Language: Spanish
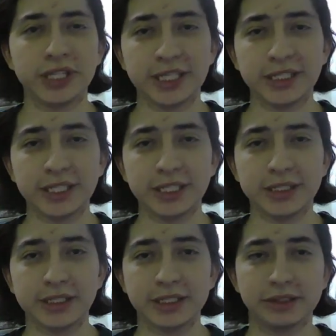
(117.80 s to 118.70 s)
tres
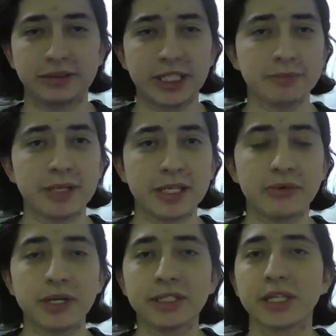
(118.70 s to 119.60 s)
series y tres
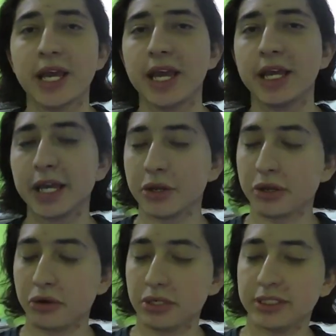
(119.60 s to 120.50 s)
películas que creo
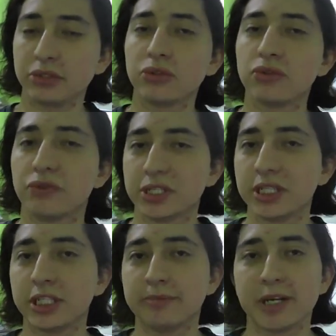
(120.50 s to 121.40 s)
que con estas son
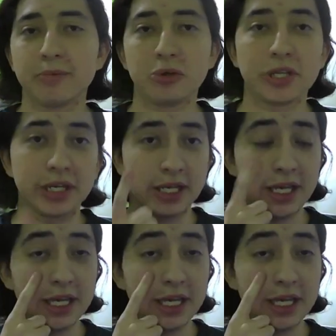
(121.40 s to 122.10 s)
suficientes para poder